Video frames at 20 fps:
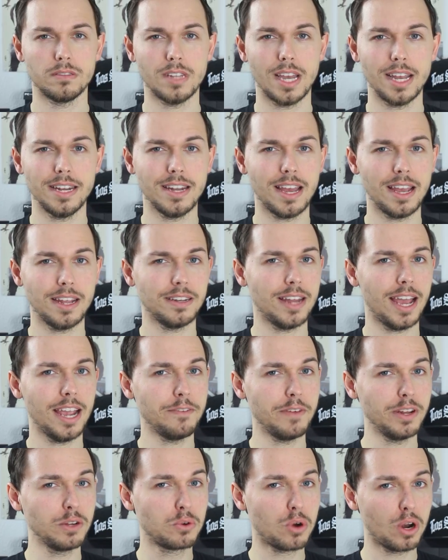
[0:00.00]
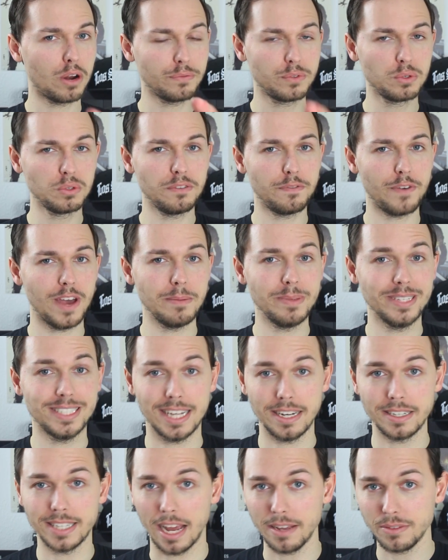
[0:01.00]
Nein, nein, nein, wenn du Call of Duty Fan bist,
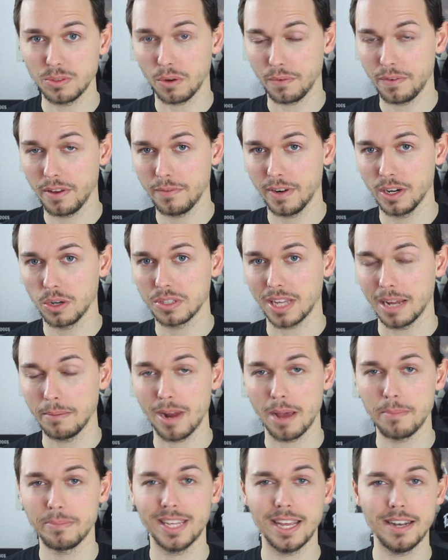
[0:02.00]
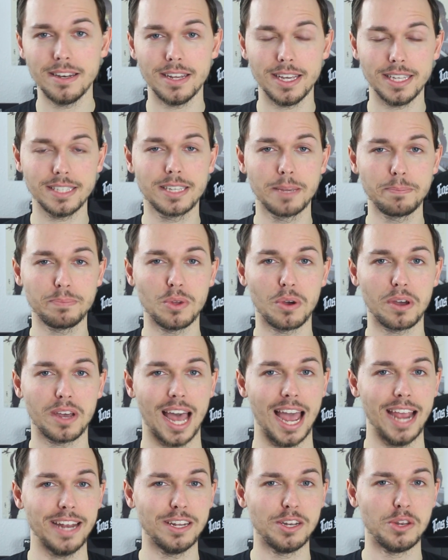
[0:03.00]
dann darfst du auf jeden Fall noch dranbleiben, denn es gibt
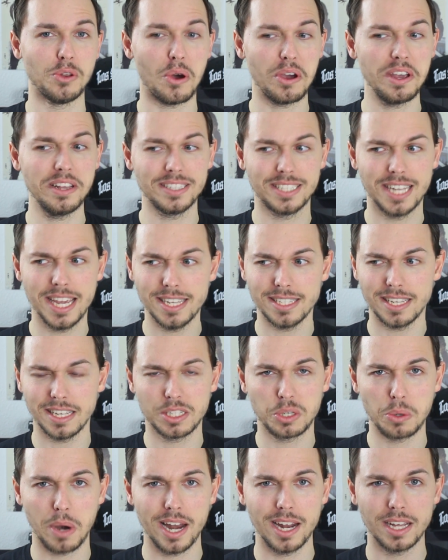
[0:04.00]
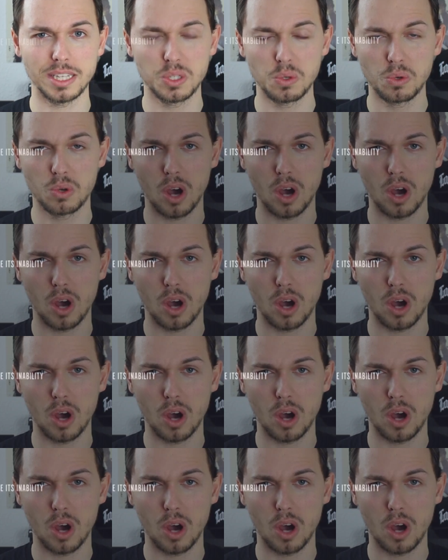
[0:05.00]
noch einen neuen Teaser-Trailer zu